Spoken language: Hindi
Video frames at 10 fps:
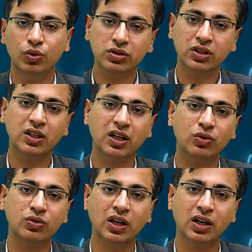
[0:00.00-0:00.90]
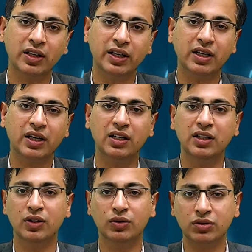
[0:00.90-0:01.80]
उस कीटाणु से लड़ने के
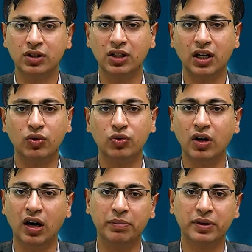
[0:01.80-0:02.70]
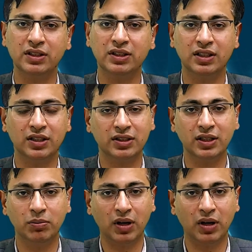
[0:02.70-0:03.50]
लिए उस कीटाणु को आपके शरीर से